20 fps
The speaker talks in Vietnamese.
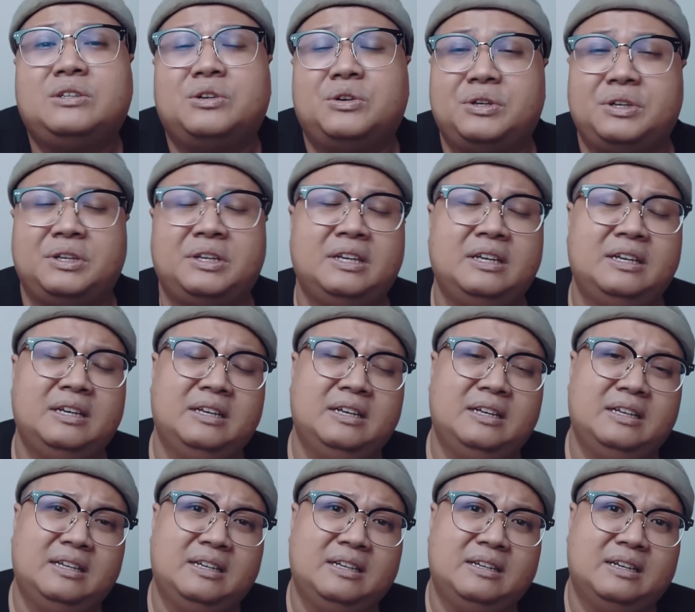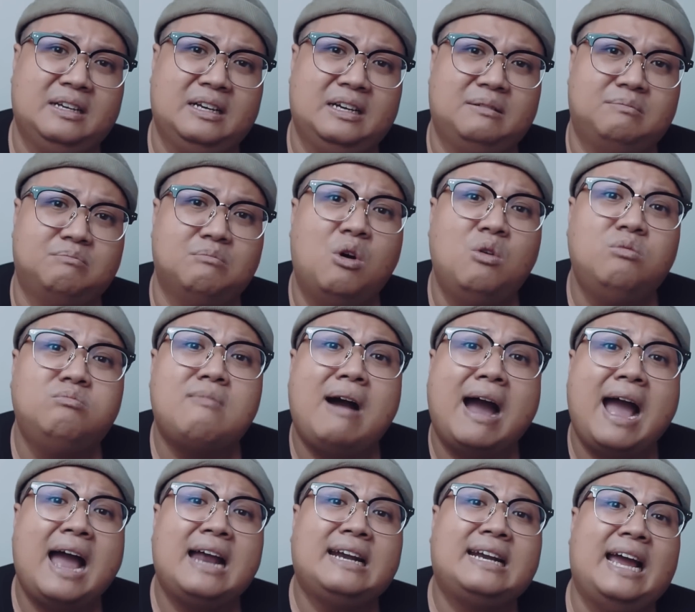rồi à, bôn
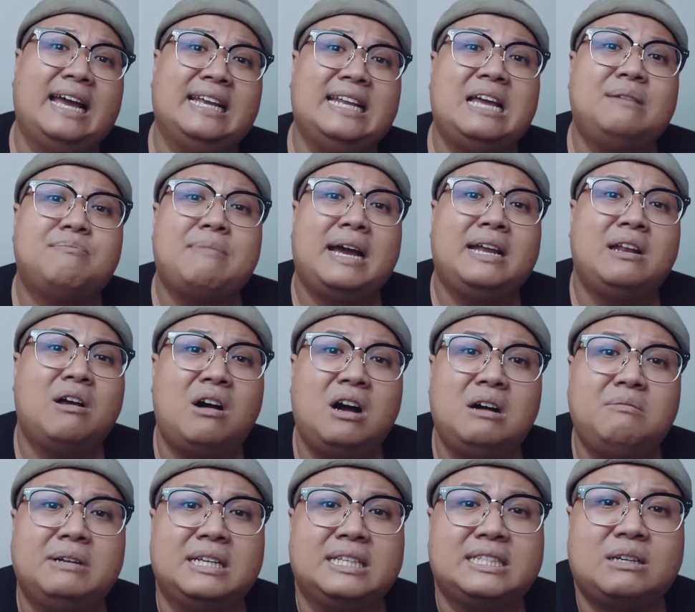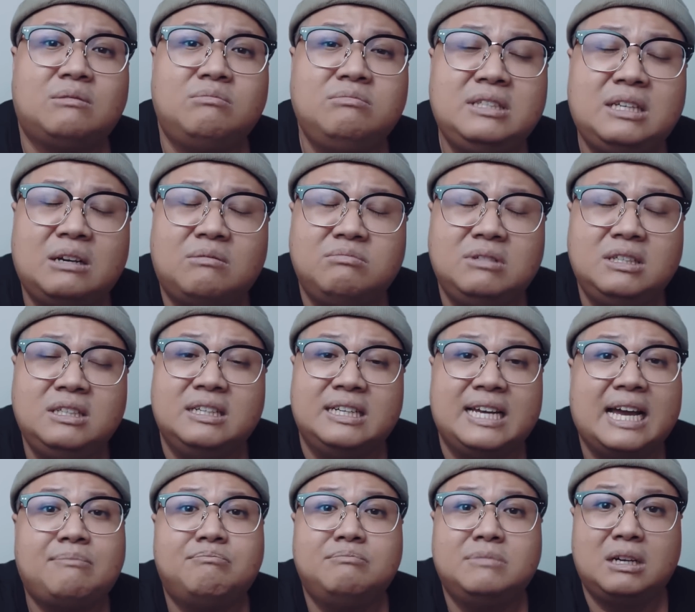ba rày đây mai đó mà sống trong những
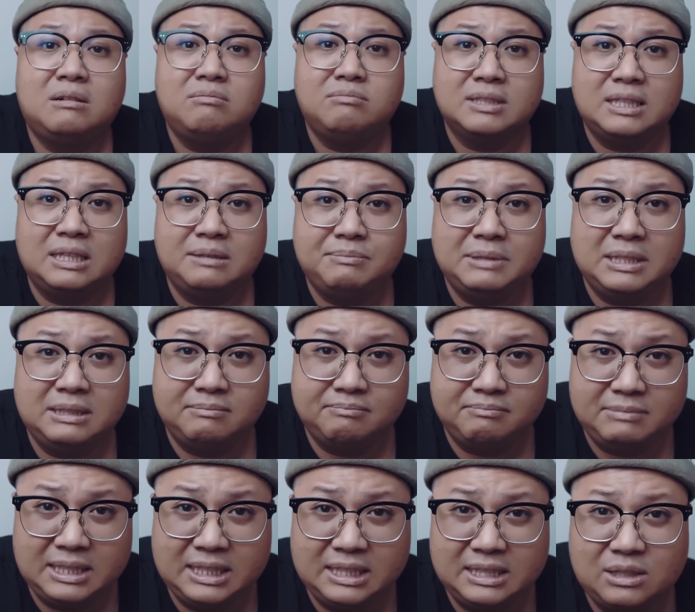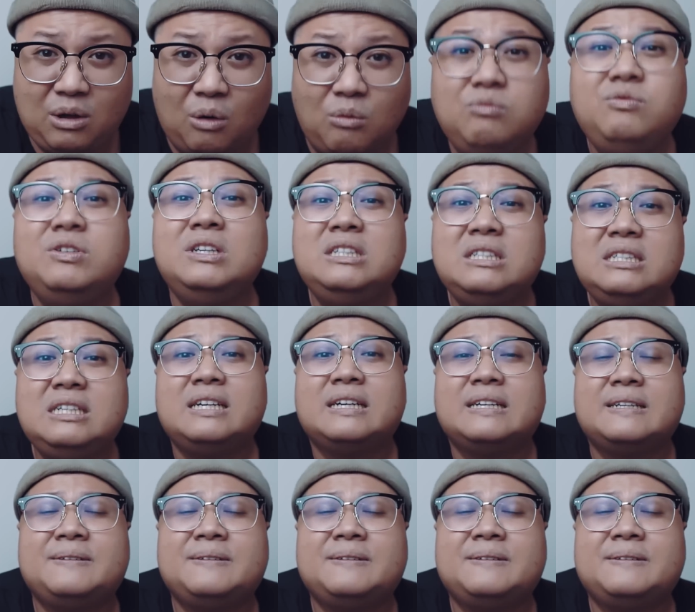người âm không mà thì mình bị tổn phước